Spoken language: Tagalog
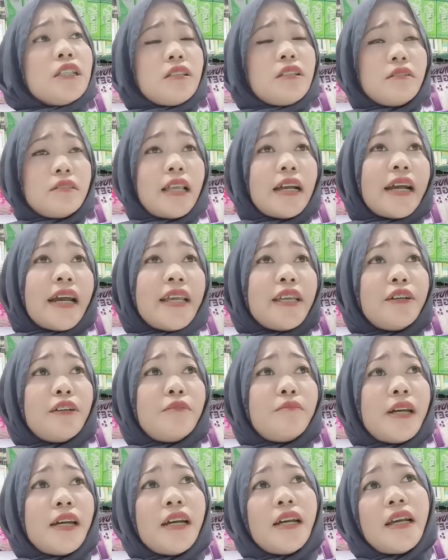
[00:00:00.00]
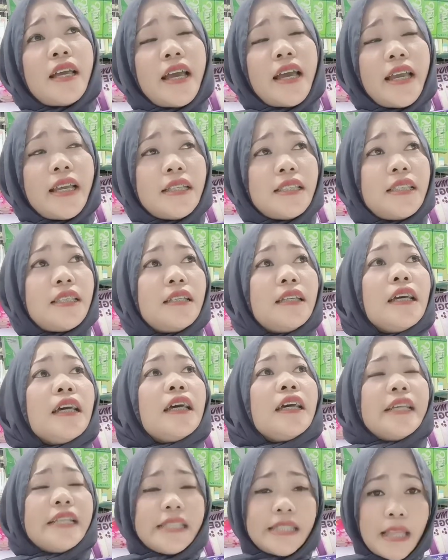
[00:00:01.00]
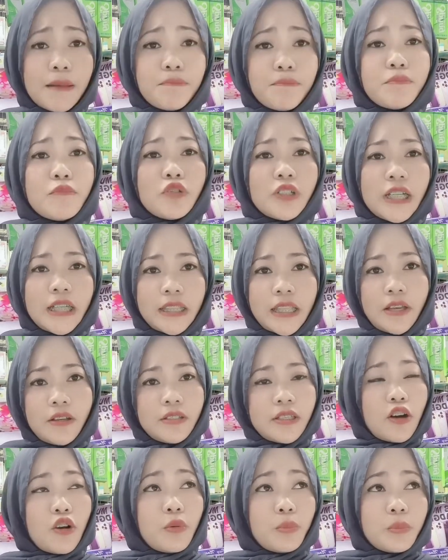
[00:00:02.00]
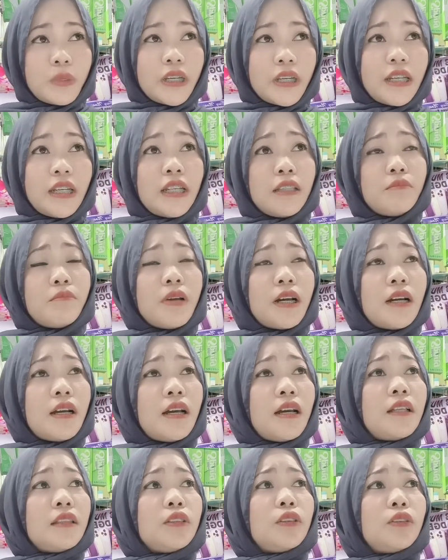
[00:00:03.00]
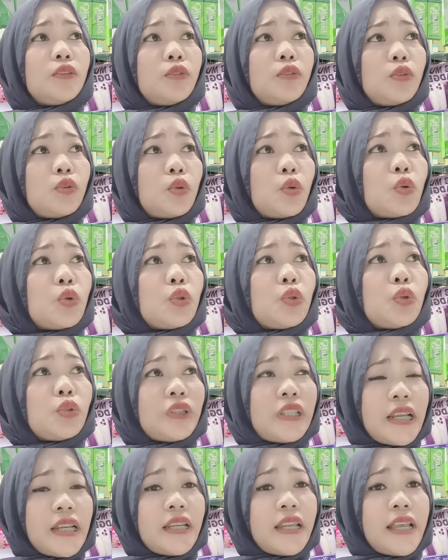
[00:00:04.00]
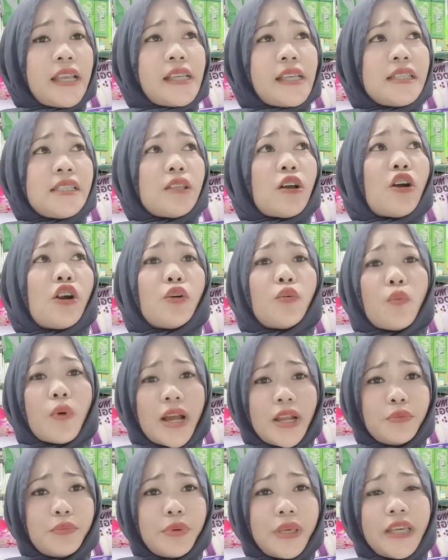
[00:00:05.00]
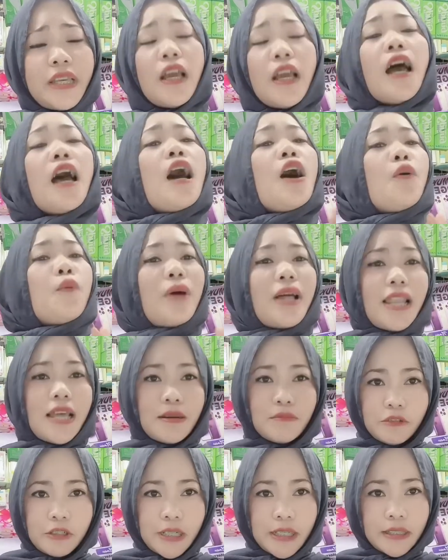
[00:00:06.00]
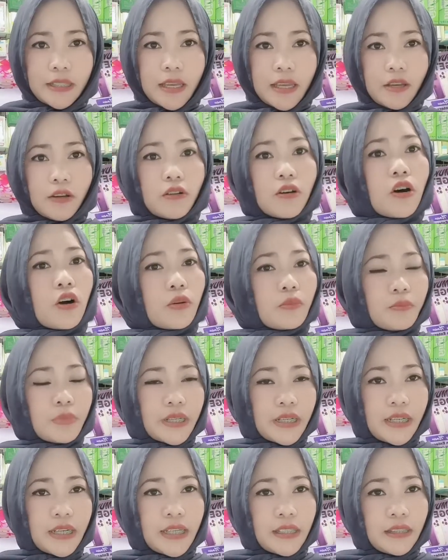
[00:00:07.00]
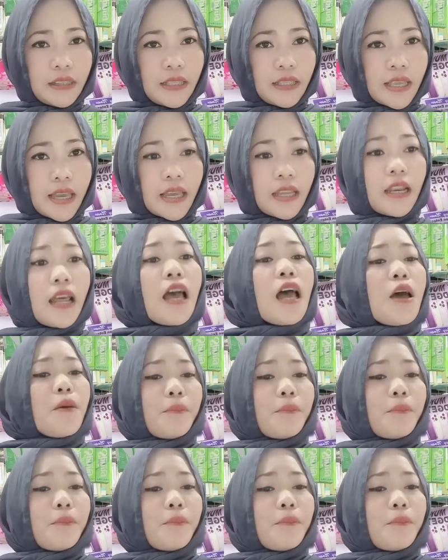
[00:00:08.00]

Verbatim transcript: So sa ngayon mga guys, stop muna tayo sa home credit mga 2 to 3 days or 1 week wala muna tayong home credit niyan.